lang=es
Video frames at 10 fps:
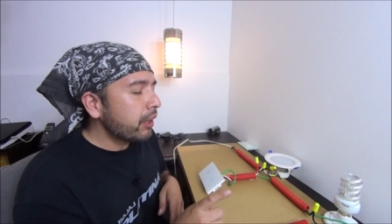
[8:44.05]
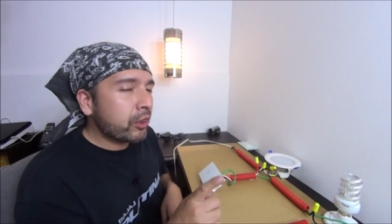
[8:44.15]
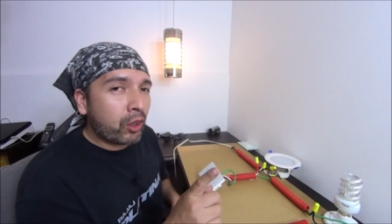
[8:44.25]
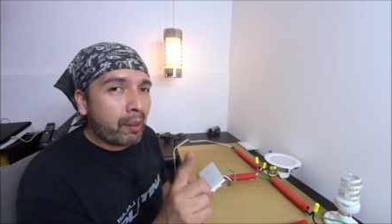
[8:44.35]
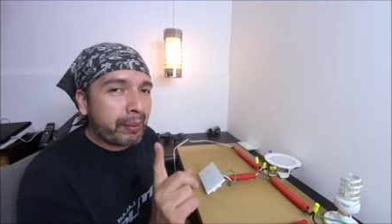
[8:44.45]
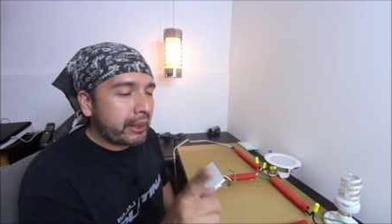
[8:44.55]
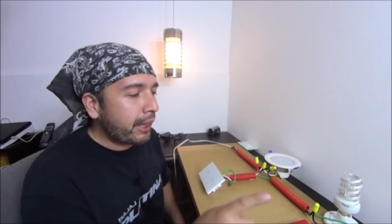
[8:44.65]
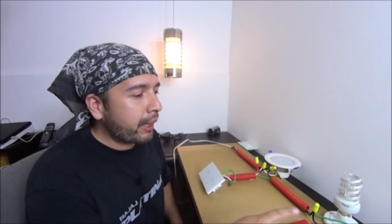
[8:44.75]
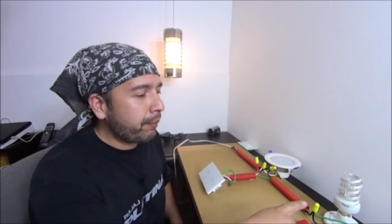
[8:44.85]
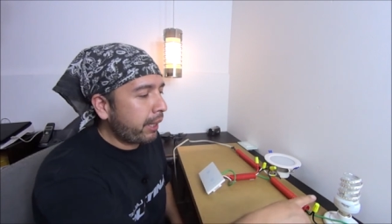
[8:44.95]
solamente
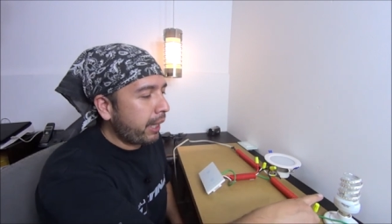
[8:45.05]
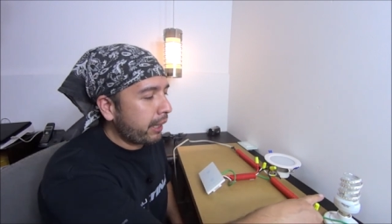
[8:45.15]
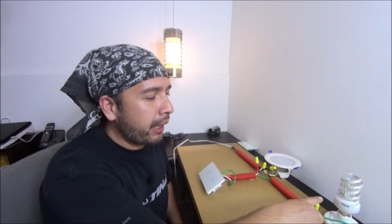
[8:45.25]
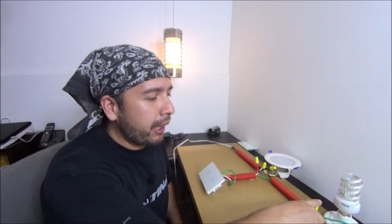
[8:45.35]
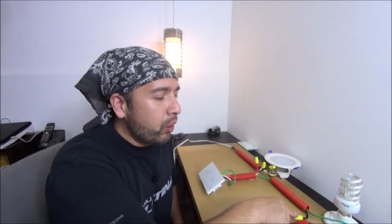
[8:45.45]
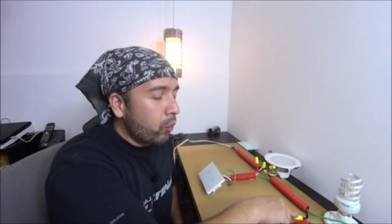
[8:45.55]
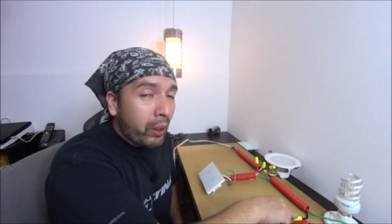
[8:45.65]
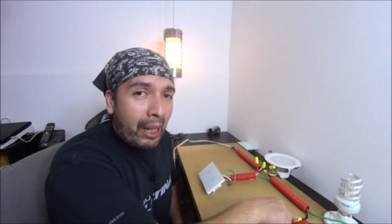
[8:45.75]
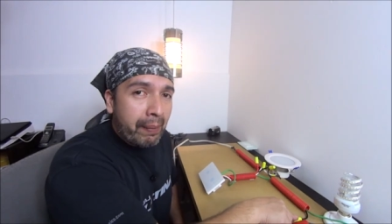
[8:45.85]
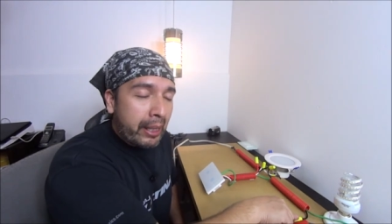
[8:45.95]
hay que bajar un
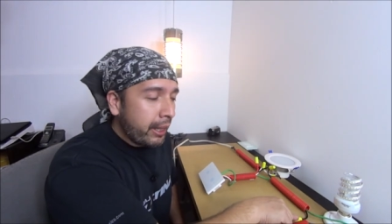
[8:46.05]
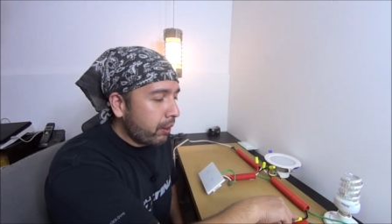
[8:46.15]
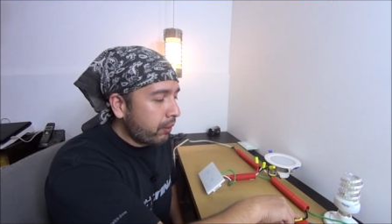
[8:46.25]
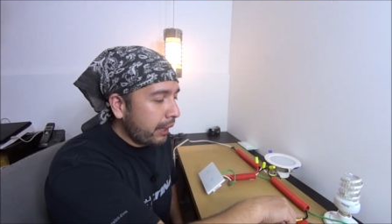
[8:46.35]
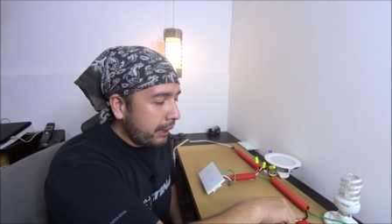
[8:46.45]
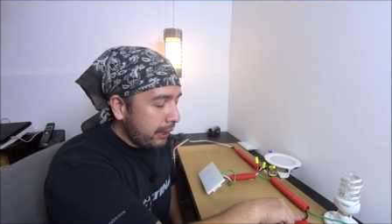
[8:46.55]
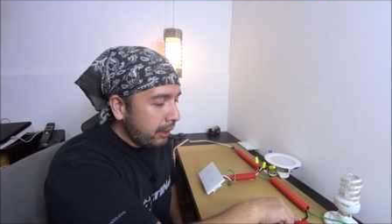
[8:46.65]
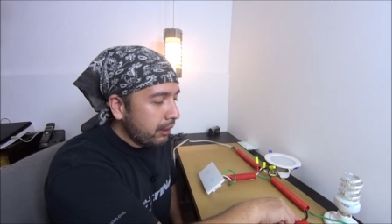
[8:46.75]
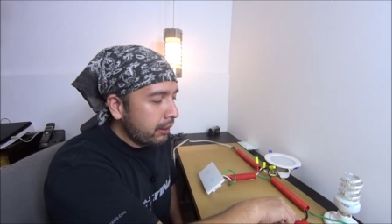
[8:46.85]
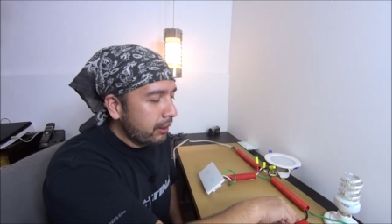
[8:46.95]
cable negro de aquí
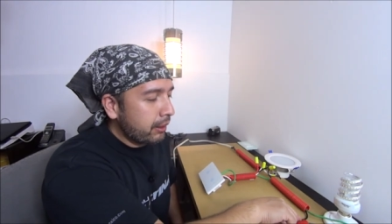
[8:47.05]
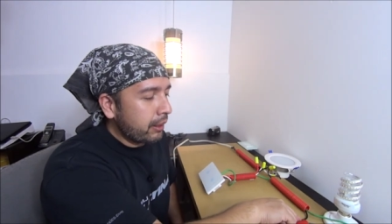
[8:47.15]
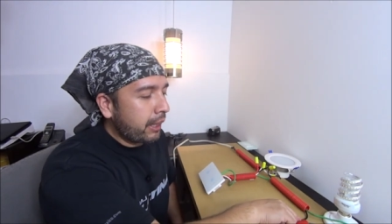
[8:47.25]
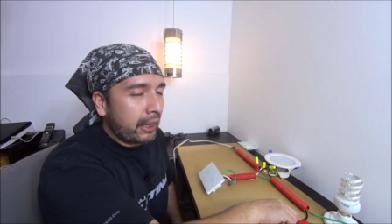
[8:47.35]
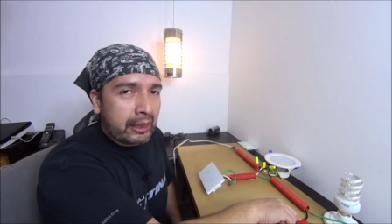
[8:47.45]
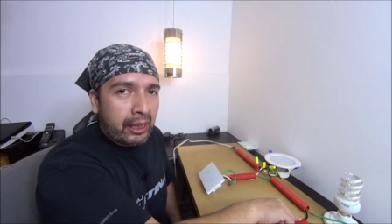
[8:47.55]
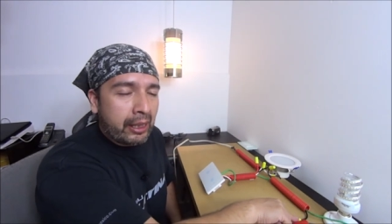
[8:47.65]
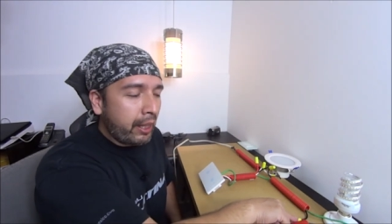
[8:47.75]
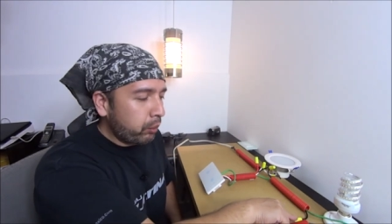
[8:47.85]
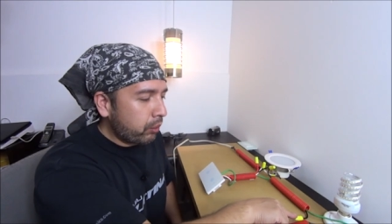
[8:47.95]
que es el
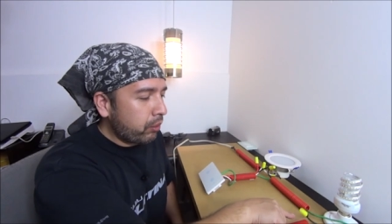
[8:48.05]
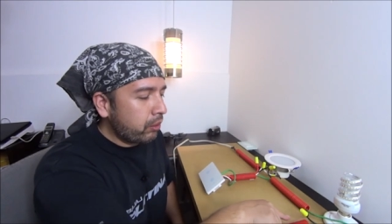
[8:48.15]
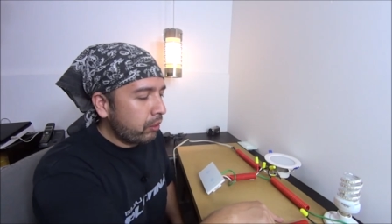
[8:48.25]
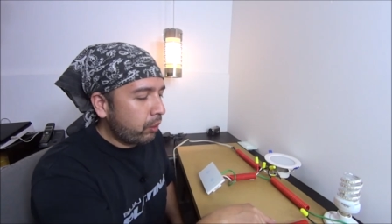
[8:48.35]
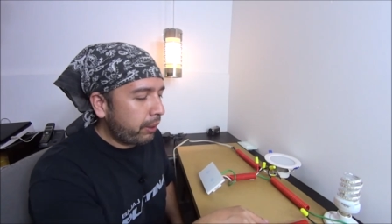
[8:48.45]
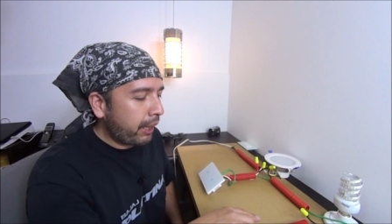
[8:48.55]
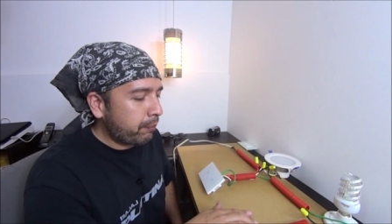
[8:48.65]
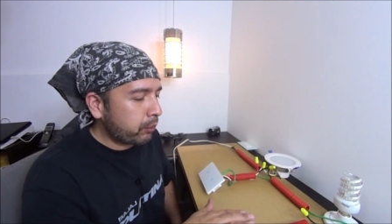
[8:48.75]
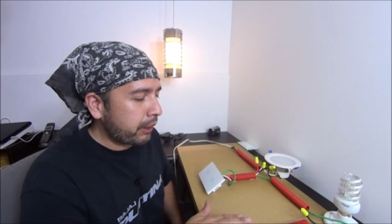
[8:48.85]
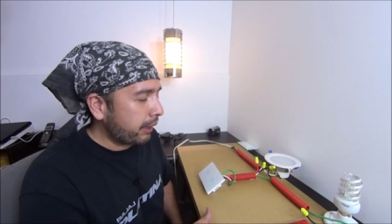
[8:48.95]
neutro, lo
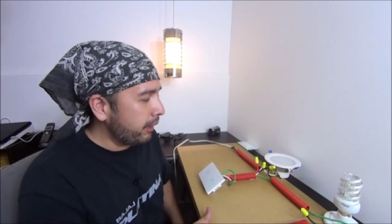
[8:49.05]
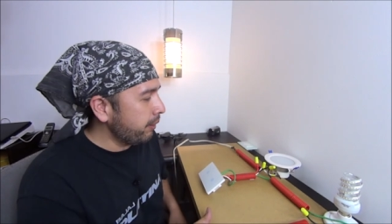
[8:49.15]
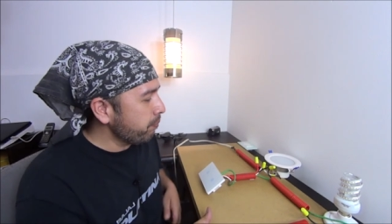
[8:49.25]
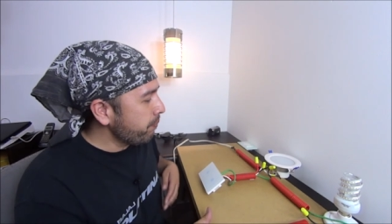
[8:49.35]
bajamos aquí